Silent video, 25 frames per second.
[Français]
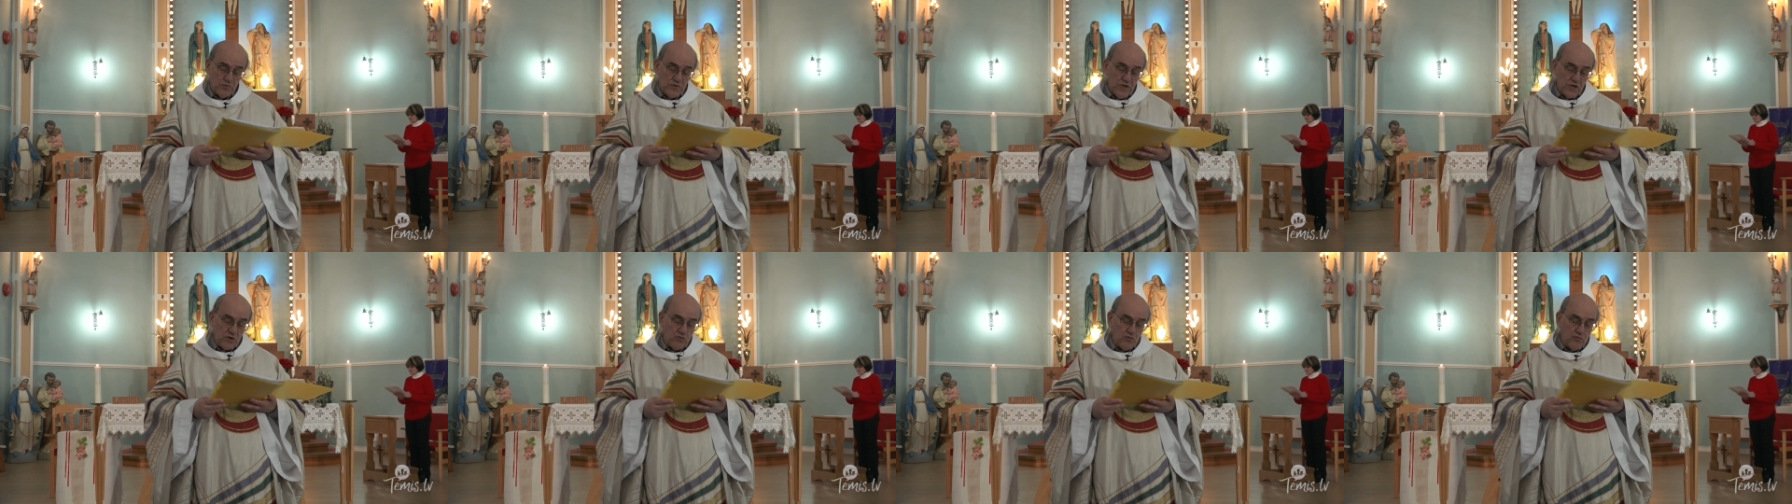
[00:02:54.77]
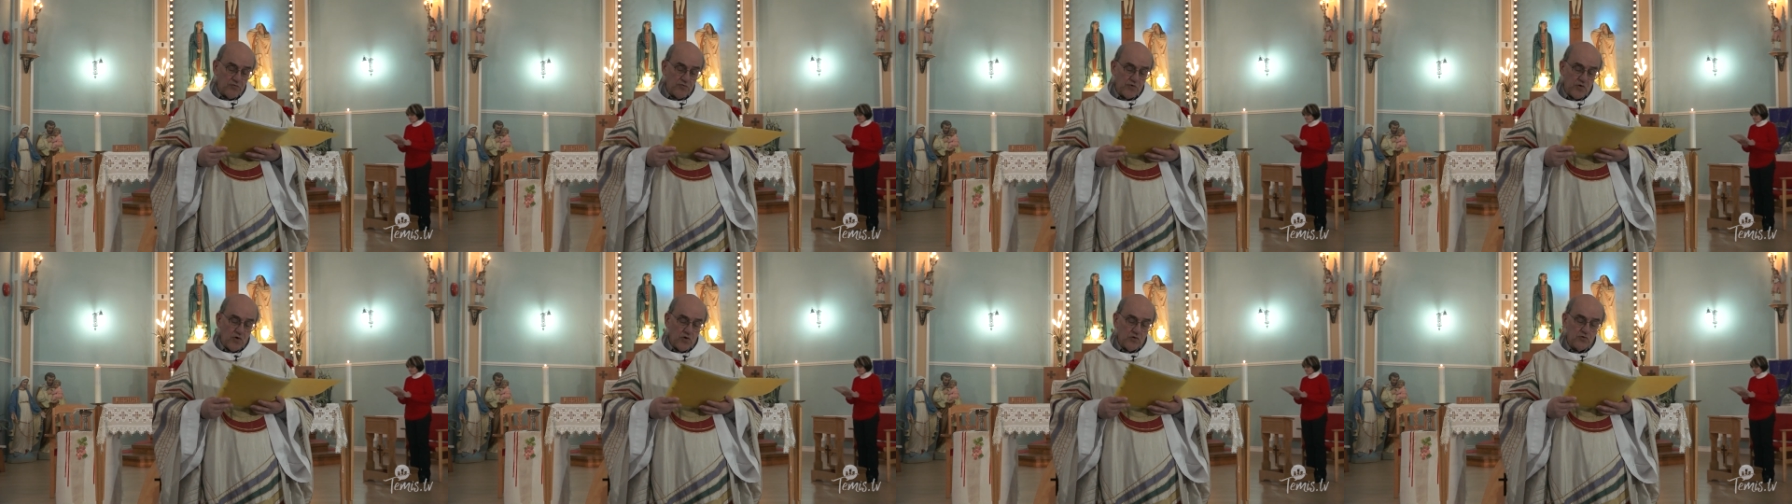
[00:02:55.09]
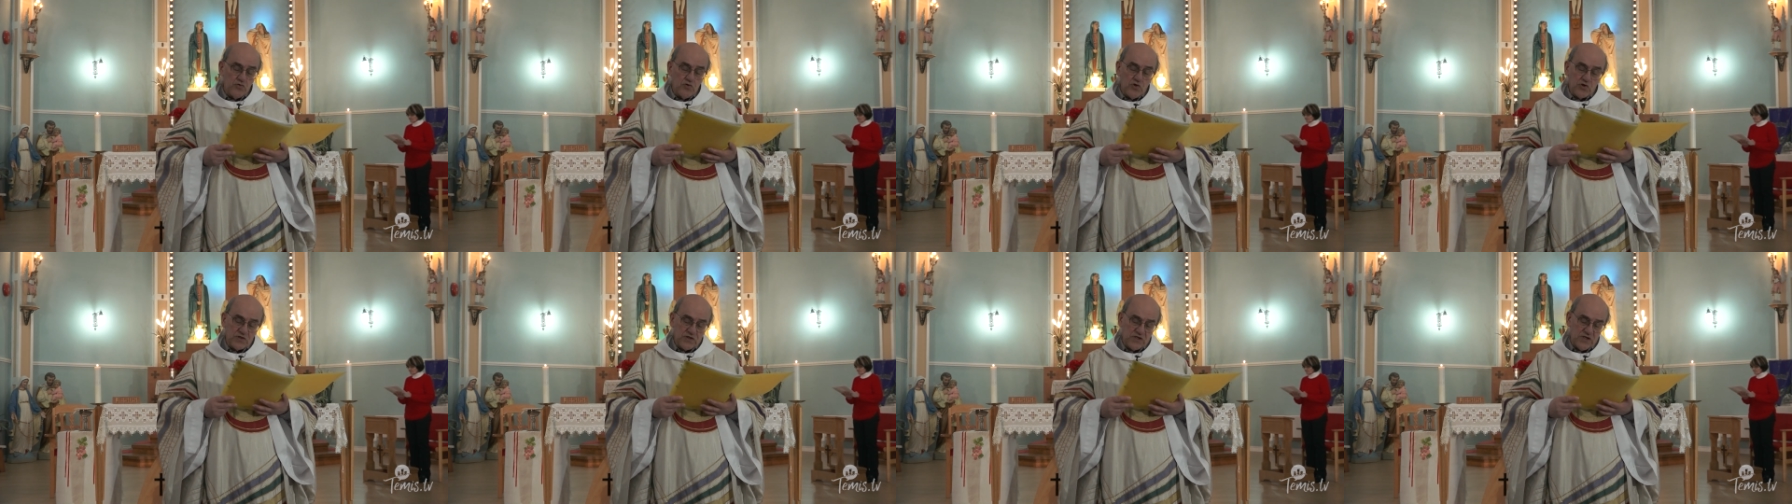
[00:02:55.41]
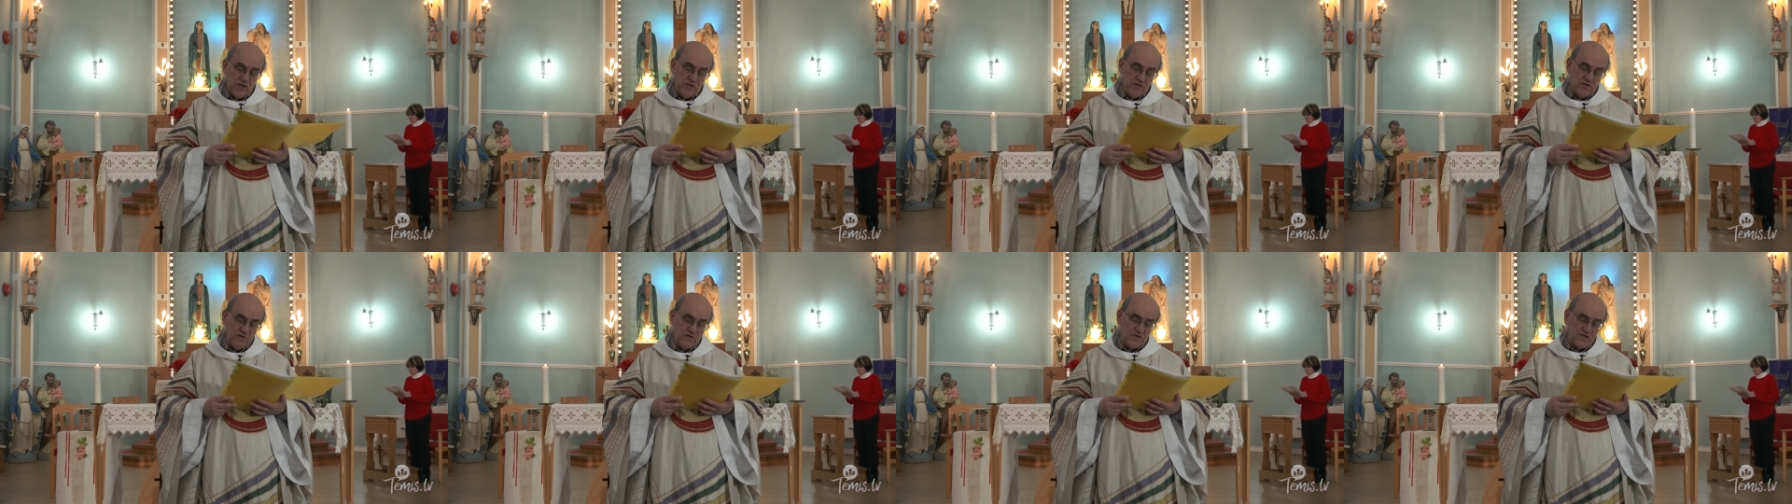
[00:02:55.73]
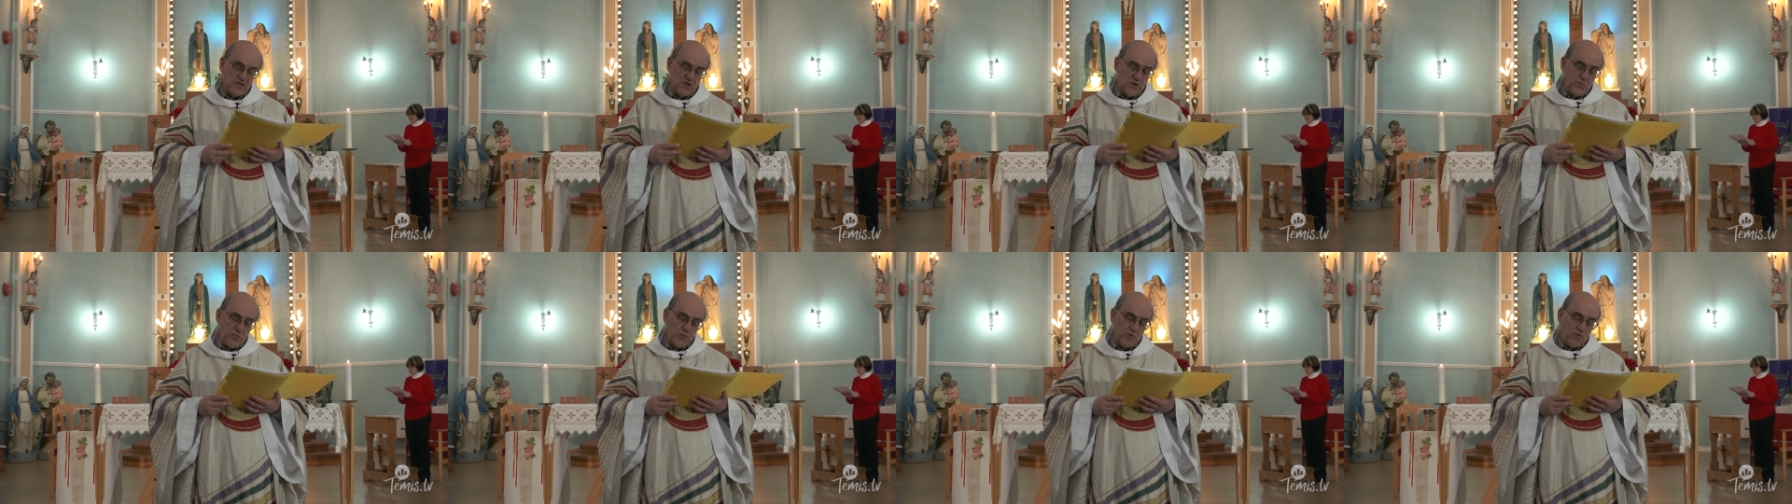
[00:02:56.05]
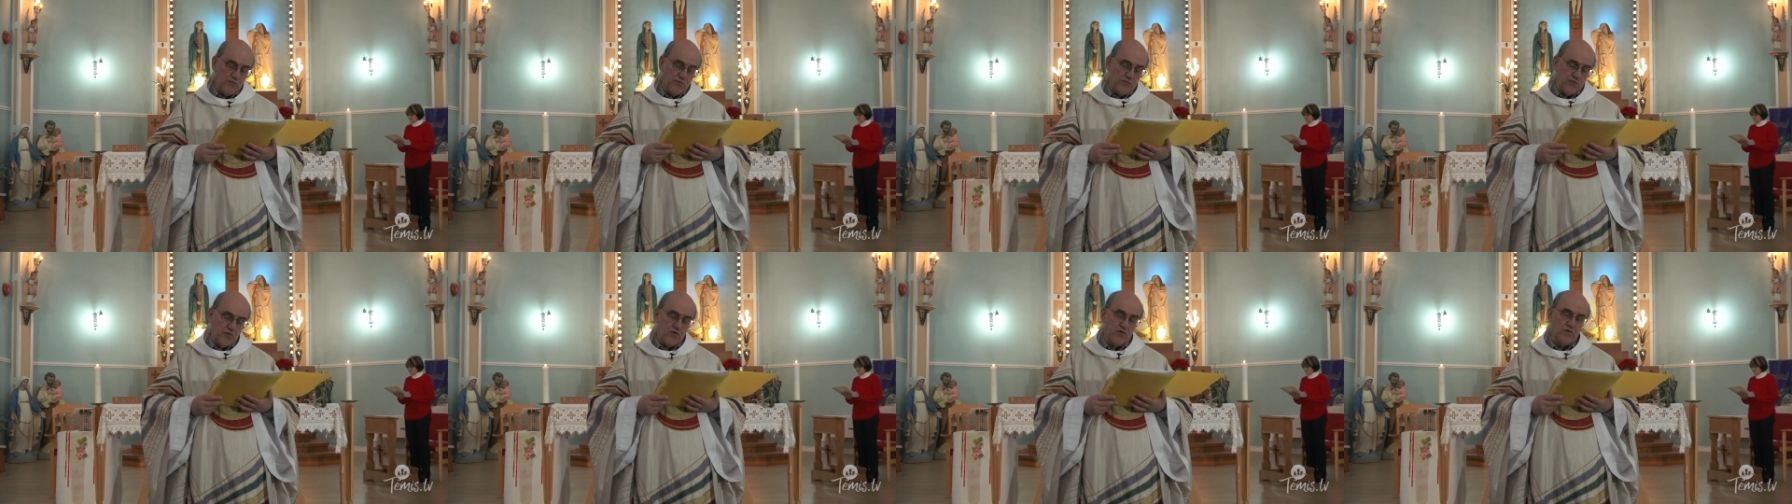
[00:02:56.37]
découvrons notre identité
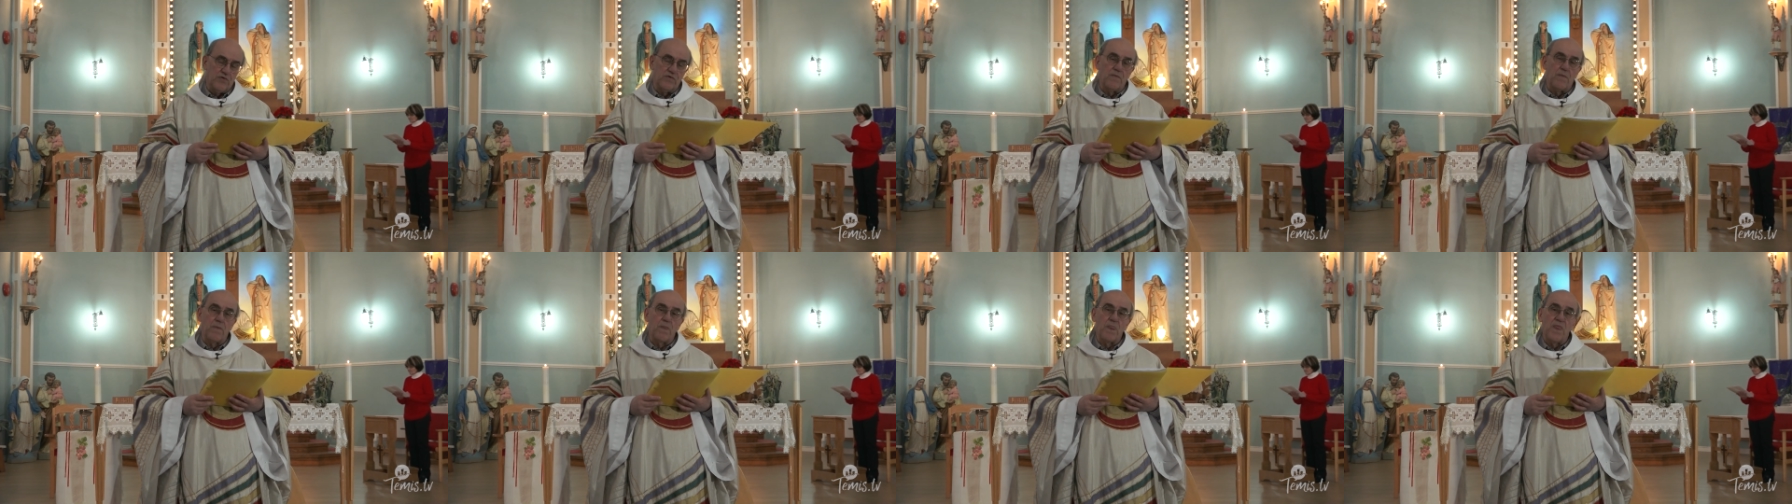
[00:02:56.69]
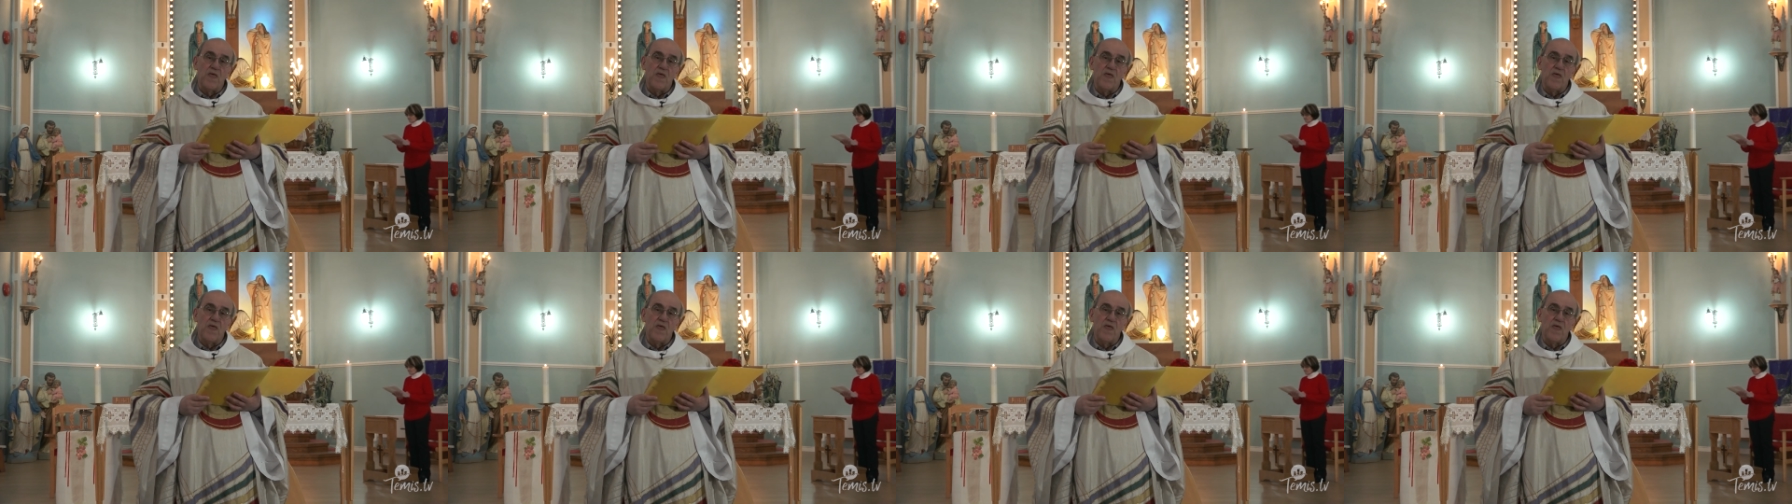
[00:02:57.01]
profonde.